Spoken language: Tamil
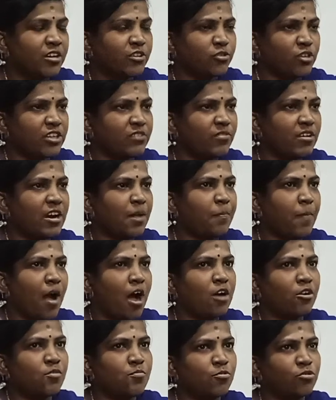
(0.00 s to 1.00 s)
ஸோ இவங்களை
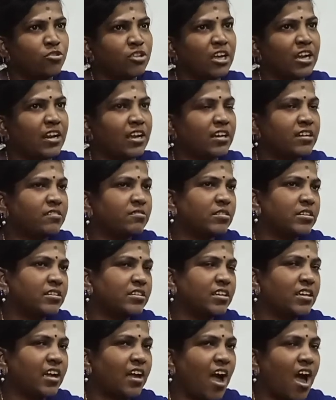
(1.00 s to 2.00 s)
பார்க்கும்போது எனக்கு
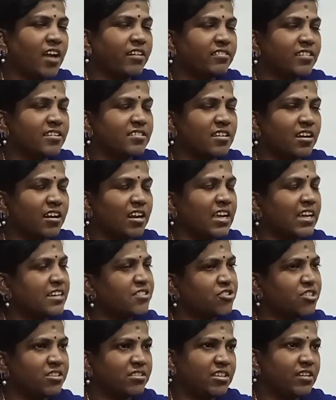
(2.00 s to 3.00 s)
வந்து யார் தெரிஞ்சாங்கன்னா
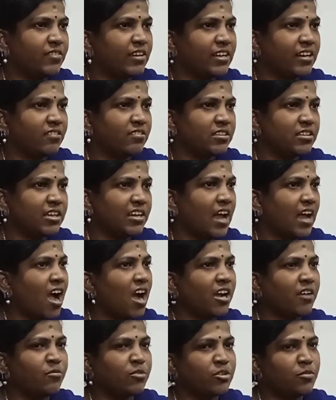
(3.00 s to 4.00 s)
எங்கள் சித்தி வீட்டில் வந்து
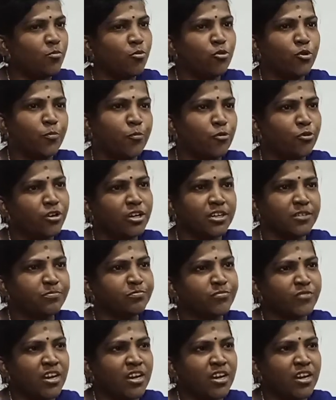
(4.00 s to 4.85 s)
நாங்கள் வந்து மூணு பொண்ணுங்க